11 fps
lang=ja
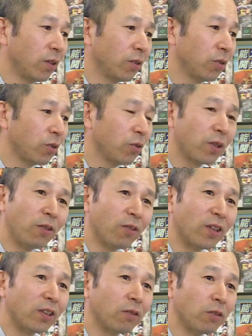ちょっと表現
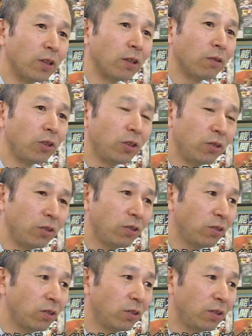おかしいかもしれないけど
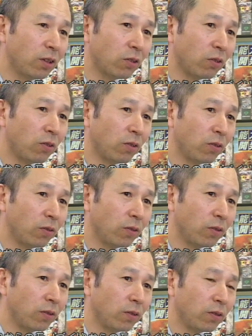純粋なその
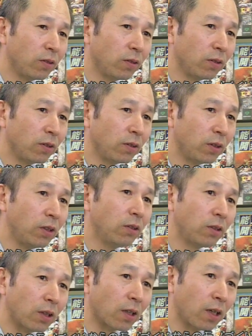技
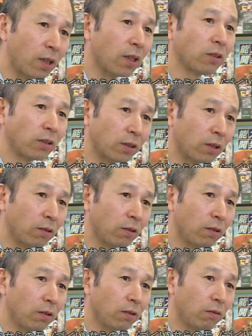術者開発者
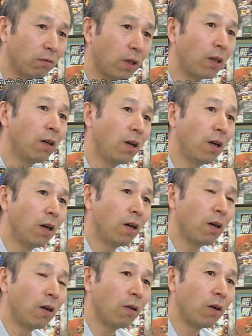は
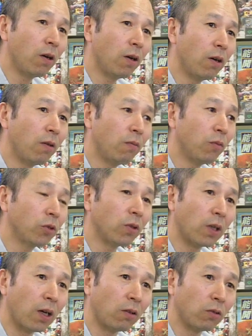もち
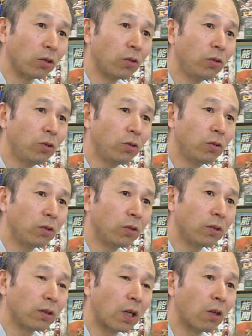ろんあのそういう
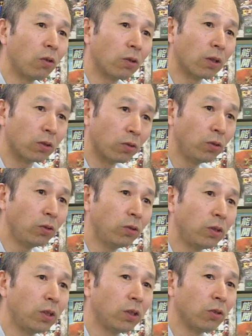加工とかそうい
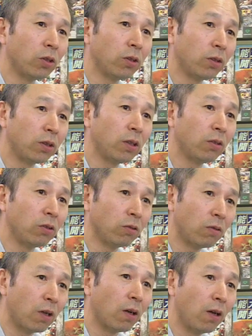う知識を知ってるっていう
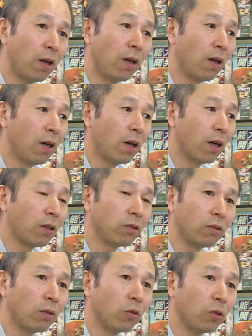のは、うんあるっ
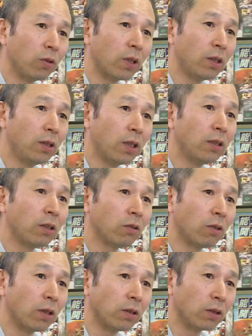ていうのも大事なこ
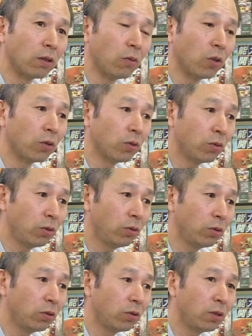となんですけどもそうい
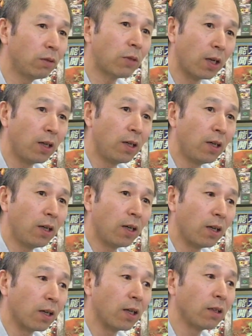う純粋な、ま
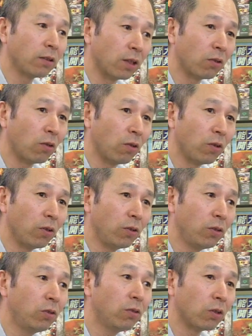あ、開発者と
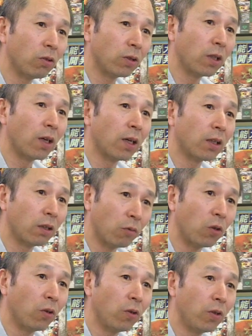いうのは当然あって
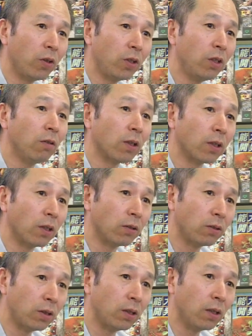もいいわけで
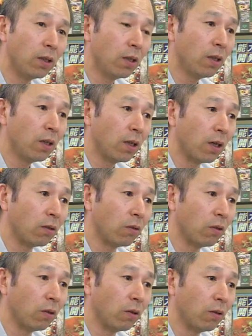すしあ
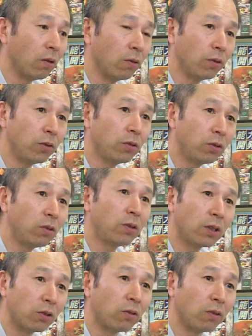の純粋
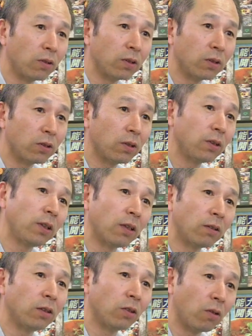なその
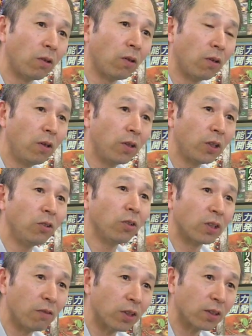逆にその技能
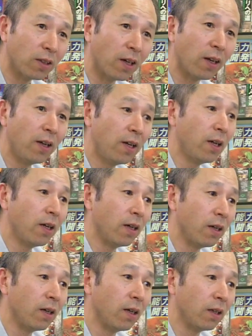者いますかね、
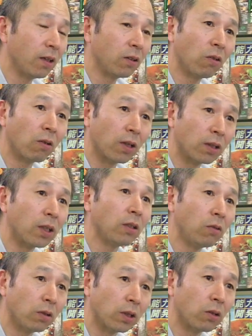えー、特化した
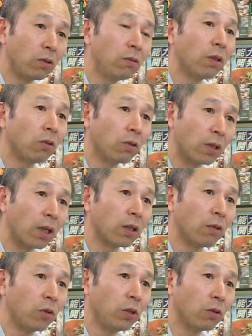技能者というのは当然あっ
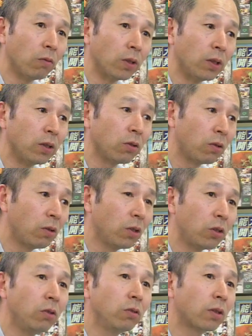てもいいと思いますしその
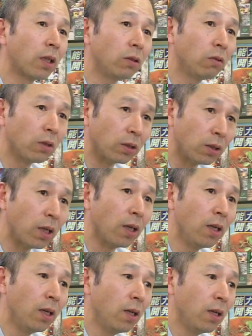中間のですね
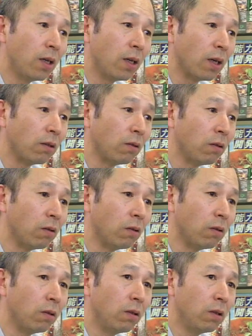あ
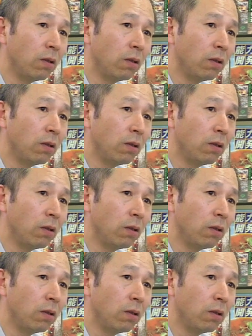の